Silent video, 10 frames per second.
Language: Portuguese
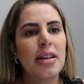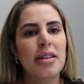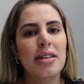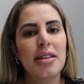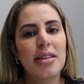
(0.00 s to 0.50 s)

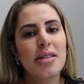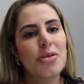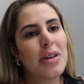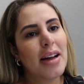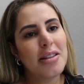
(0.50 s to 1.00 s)
E,
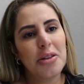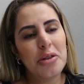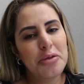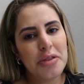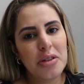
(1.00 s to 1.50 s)
assim, o cartão
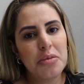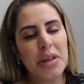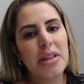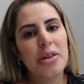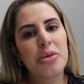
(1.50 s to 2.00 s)
é um filho
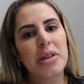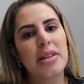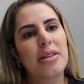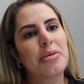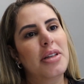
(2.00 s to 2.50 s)
meu,
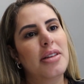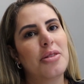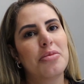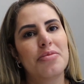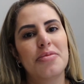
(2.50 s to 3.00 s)
ele é, ele é,
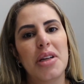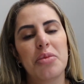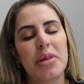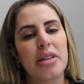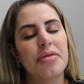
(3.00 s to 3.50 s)
um, é
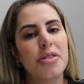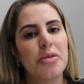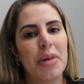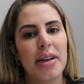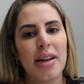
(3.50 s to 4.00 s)
um
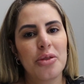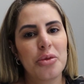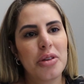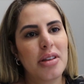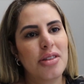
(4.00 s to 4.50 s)
benefício para a
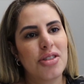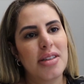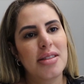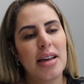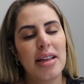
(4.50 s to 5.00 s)
Nanuc, que já
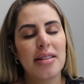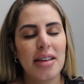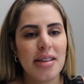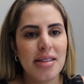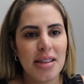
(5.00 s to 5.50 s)
está aí há
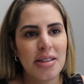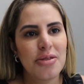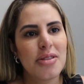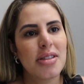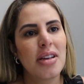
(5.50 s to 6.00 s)
três
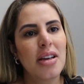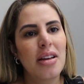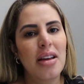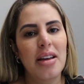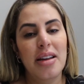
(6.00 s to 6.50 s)
anos.
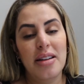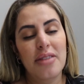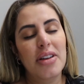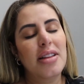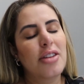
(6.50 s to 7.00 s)
É,
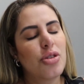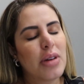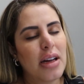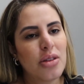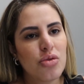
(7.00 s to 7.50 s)
na verdade, é um
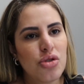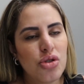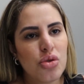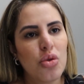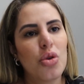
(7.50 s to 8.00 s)
cartão de
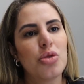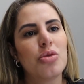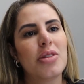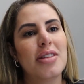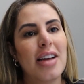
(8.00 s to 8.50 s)

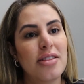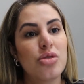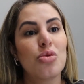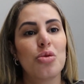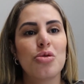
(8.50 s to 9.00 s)
desconto, que dá
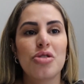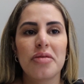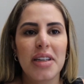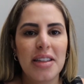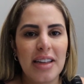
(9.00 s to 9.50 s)
desconto de
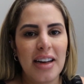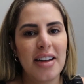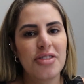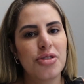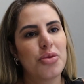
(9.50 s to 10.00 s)

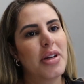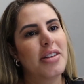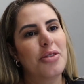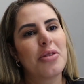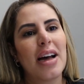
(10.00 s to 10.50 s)
verdade, não é
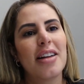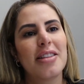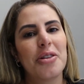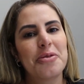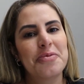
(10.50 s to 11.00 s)
nenhum
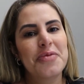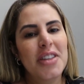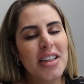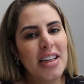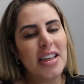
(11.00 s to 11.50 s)
cartão
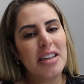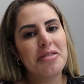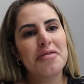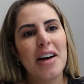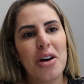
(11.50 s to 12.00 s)
é,
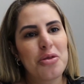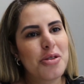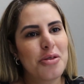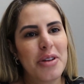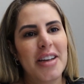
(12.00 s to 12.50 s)

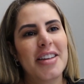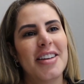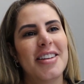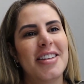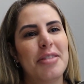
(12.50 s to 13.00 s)
falso, não é
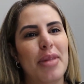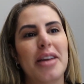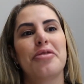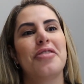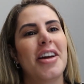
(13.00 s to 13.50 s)
aquela
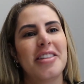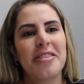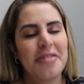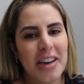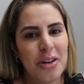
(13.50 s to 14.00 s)
Black
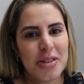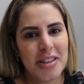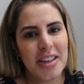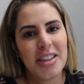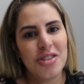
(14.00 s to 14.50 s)
Friday
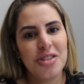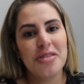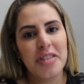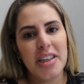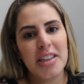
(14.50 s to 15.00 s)
falsa, né? Que a
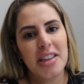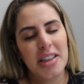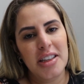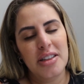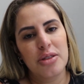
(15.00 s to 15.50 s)
gente vê
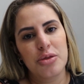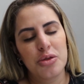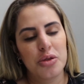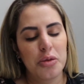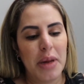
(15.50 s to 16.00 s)
aqui no,
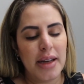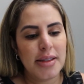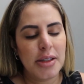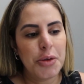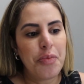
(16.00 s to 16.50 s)
no, no
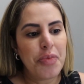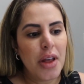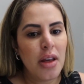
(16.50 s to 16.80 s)
Brasil.